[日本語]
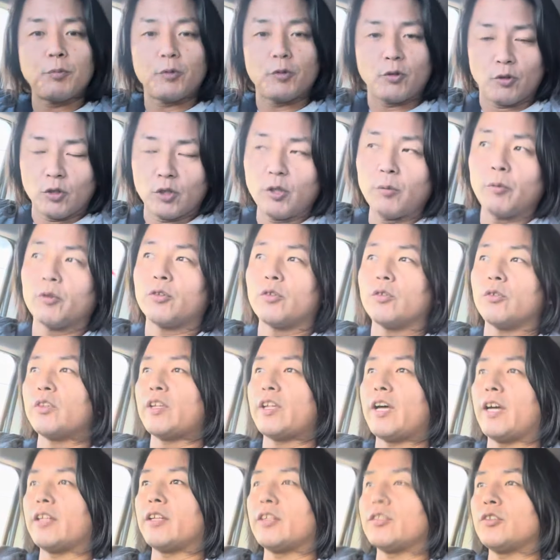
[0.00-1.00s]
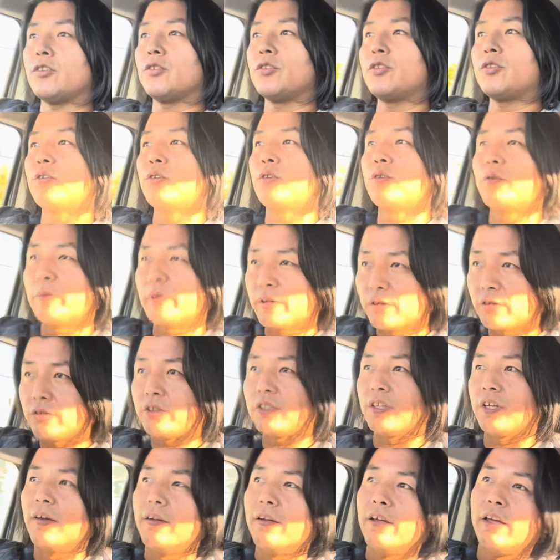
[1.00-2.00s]
プの方でもそんな話をしております
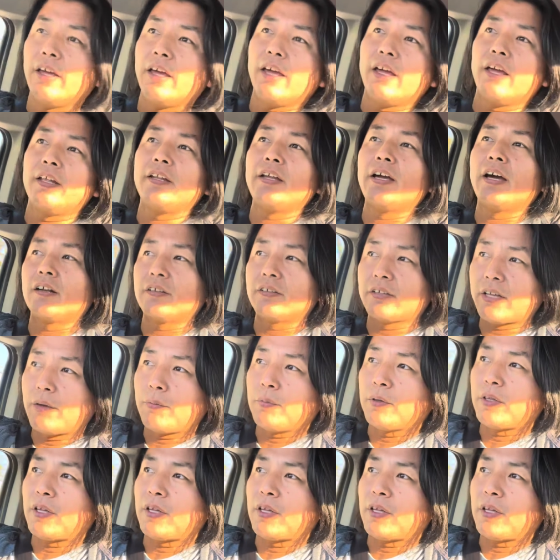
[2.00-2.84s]
し、えー、リアルタイム